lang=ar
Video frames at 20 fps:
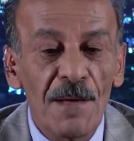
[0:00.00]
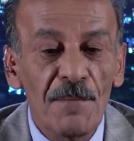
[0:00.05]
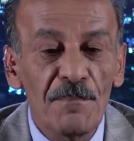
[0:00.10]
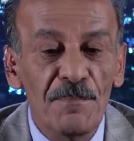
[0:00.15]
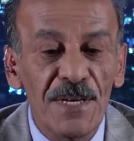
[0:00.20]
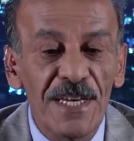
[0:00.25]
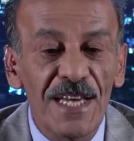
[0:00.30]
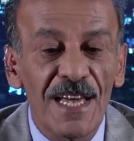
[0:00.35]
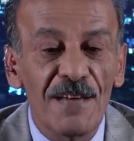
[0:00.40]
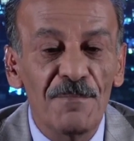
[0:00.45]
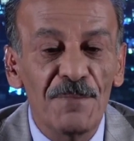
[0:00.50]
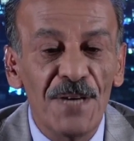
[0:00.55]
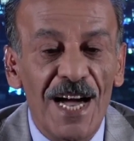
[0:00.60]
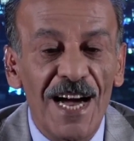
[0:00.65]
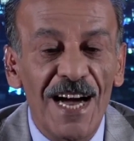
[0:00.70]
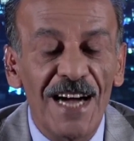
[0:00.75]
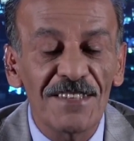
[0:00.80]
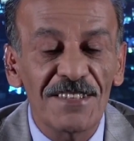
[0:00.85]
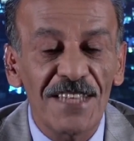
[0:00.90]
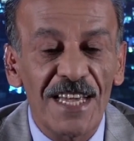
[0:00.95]
بيئة
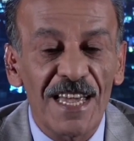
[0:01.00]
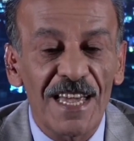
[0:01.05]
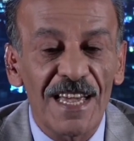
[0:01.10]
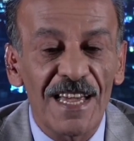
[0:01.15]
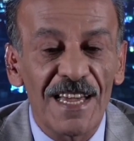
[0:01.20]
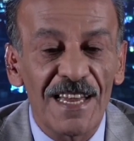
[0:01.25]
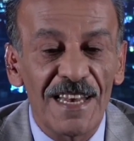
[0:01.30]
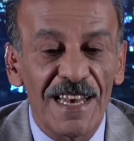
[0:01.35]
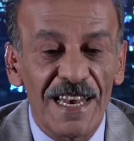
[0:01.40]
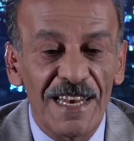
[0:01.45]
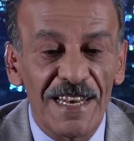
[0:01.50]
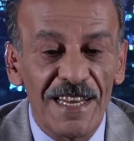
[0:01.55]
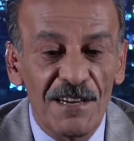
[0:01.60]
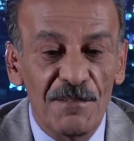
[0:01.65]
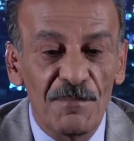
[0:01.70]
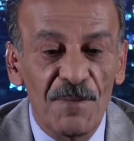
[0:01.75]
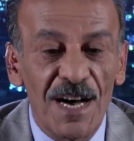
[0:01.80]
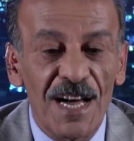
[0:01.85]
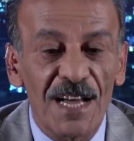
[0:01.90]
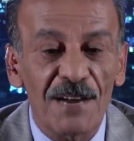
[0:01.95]
بحاجة إلى
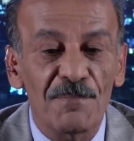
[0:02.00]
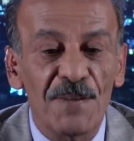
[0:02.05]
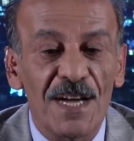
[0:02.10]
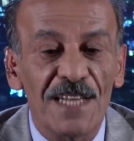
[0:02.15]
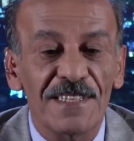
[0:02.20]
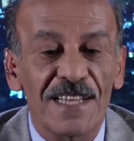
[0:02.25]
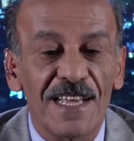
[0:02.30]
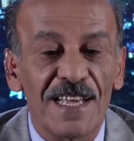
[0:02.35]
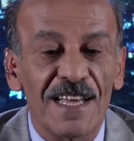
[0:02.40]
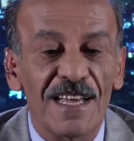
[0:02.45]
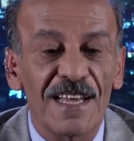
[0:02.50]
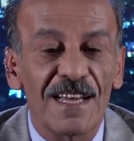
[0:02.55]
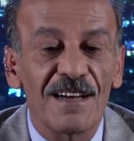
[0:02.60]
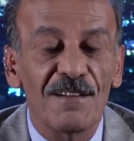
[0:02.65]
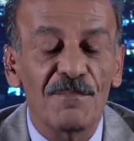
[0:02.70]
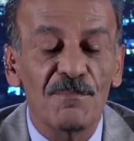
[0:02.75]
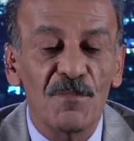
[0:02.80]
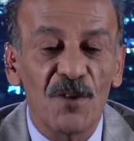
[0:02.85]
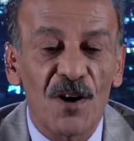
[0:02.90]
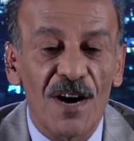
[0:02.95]
الإعمار بعد
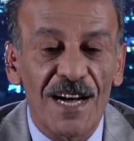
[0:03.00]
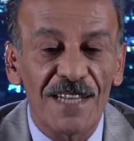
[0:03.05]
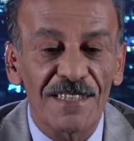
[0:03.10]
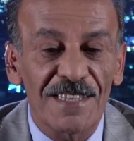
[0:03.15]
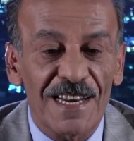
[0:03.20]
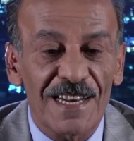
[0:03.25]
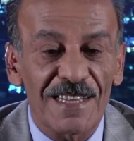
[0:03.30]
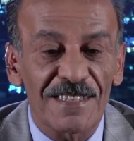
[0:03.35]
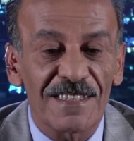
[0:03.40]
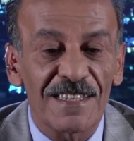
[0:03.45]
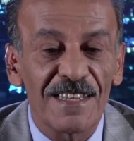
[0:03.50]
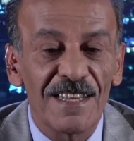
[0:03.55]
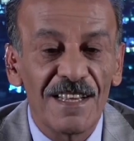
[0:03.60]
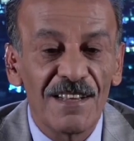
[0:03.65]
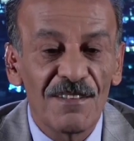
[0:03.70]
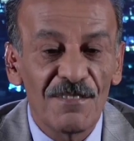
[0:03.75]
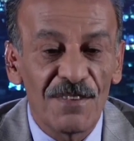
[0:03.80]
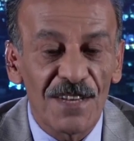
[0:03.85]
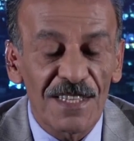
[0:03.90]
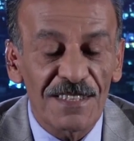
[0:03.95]
مغادرة
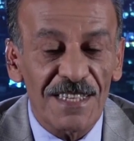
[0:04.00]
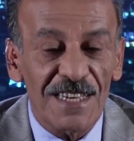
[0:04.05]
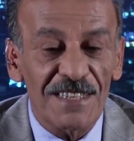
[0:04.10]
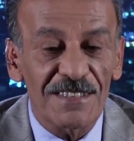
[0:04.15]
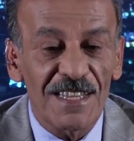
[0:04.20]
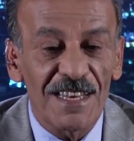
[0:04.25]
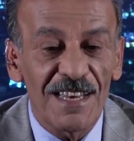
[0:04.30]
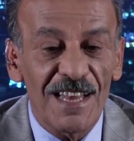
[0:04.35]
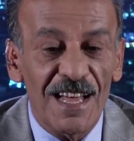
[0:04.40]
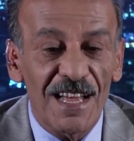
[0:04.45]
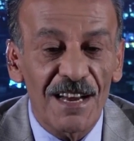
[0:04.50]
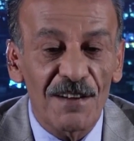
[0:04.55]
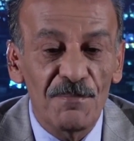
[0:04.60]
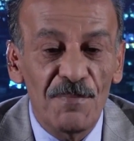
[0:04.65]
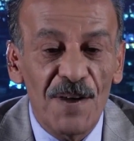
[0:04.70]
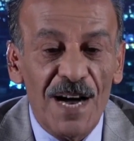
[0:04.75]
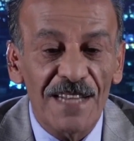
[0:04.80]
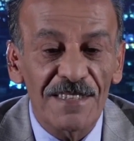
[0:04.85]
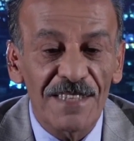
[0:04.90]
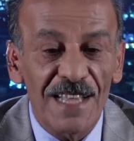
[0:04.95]
فترة الحرب
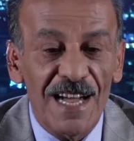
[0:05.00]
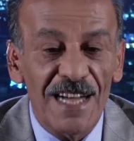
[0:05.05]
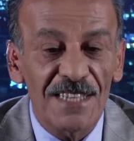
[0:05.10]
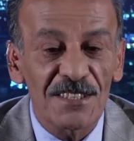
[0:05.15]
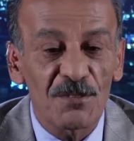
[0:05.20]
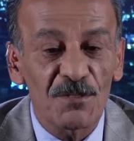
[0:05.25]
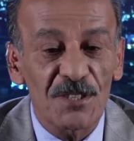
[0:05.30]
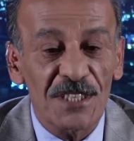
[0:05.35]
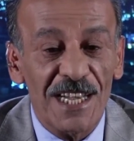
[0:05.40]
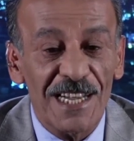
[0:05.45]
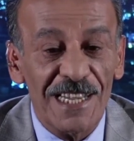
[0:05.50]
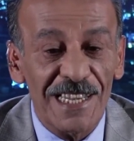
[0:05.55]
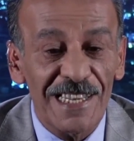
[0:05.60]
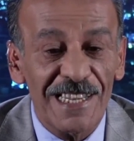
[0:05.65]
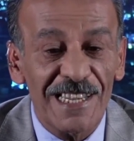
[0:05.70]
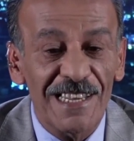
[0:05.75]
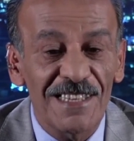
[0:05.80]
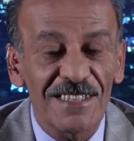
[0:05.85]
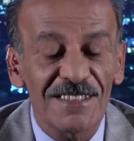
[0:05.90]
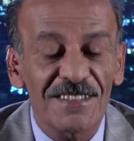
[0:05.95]
مع داعش
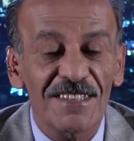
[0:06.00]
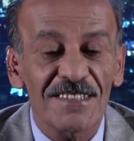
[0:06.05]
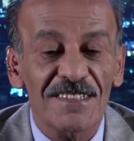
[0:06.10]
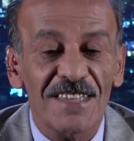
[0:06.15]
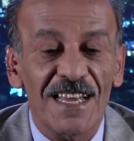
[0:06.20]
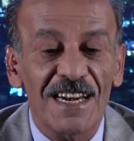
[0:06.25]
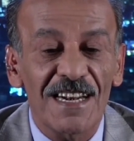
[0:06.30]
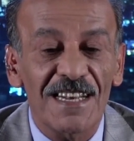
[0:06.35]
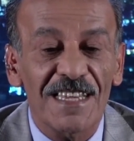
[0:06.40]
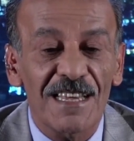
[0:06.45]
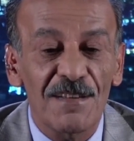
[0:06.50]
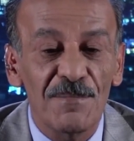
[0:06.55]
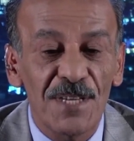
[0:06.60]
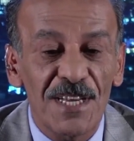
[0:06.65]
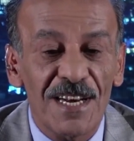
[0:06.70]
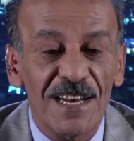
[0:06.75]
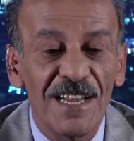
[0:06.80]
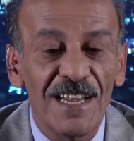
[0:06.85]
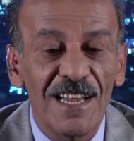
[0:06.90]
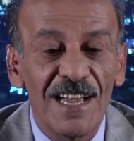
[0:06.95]
وتحقيق الانتصار
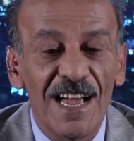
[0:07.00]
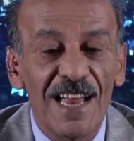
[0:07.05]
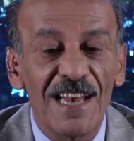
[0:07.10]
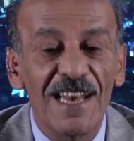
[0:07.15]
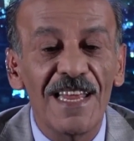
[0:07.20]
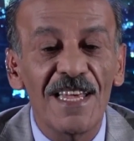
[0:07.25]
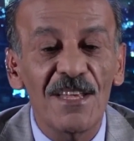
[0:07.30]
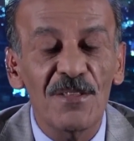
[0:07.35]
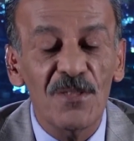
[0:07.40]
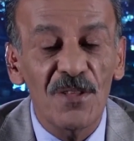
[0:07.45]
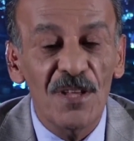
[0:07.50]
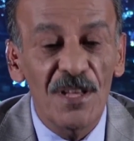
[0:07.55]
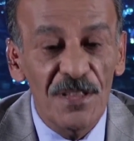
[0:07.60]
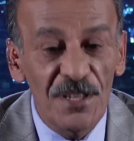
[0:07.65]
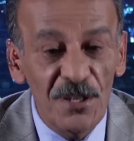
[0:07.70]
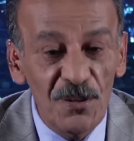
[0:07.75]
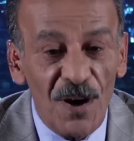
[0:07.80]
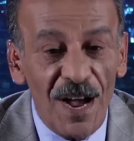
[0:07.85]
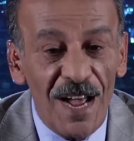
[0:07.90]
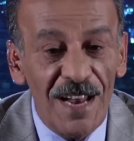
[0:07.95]
الكبير الذي
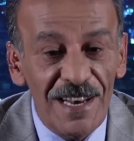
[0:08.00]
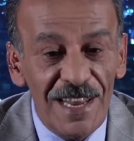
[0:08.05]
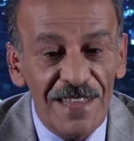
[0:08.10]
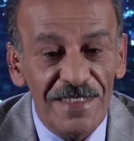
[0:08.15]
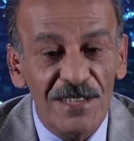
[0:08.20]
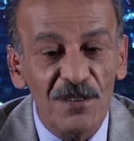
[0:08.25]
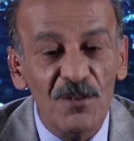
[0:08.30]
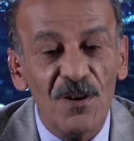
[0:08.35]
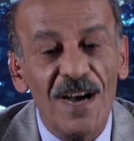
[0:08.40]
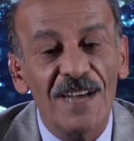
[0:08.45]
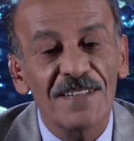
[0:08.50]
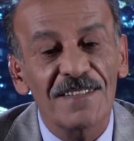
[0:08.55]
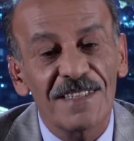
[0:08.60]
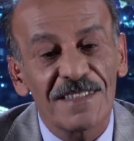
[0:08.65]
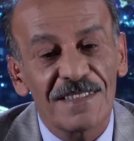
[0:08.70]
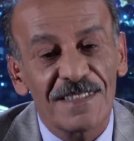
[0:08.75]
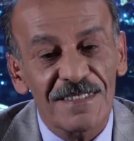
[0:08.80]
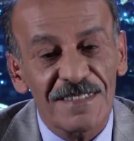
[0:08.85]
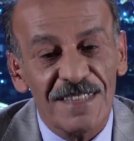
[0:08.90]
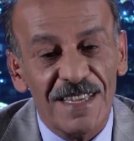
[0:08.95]
الذي يعد
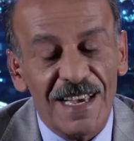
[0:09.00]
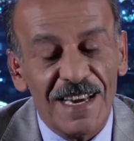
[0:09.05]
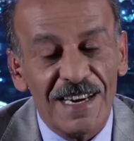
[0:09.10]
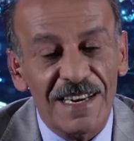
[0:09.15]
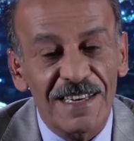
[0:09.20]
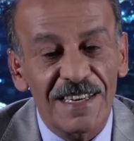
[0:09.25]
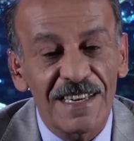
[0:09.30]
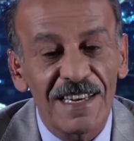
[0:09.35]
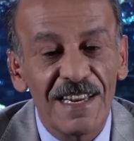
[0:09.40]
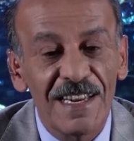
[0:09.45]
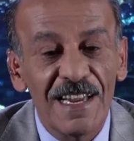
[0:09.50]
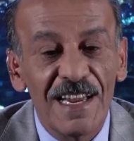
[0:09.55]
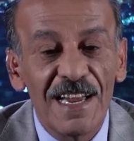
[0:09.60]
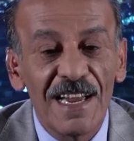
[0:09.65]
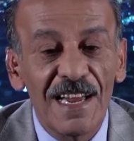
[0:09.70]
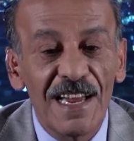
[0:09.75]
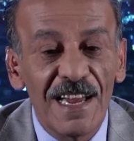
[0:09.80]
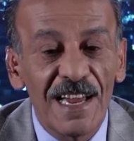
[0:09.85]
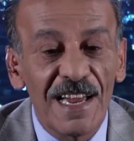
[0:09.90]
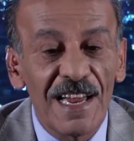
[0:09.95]
انتصارا
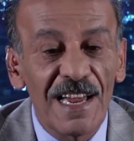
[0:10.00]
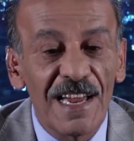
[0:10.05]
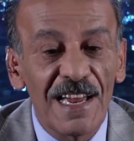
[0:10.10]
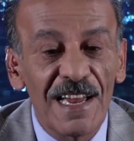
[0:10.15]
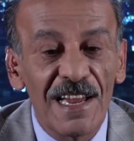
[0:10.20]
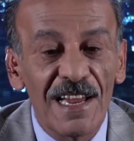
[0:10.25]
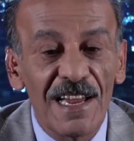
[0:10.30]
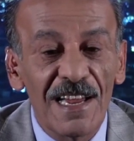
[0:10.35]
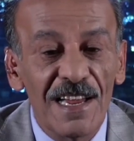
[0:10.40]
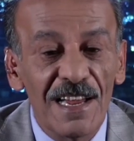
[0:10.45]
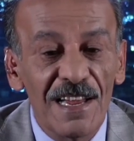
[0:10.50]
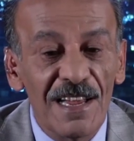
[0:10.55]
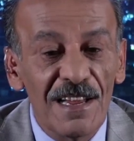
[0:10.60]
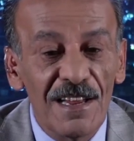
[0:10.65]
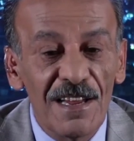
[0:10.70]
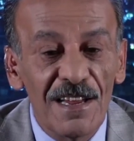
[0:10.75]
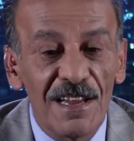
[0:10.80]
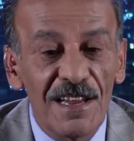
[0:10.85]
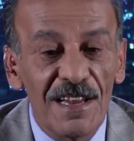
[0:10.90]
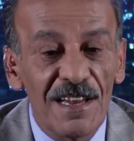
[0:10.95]

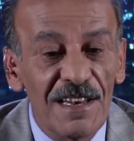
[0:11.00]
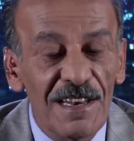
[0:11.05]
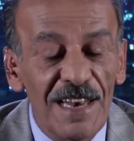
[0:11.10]
آه،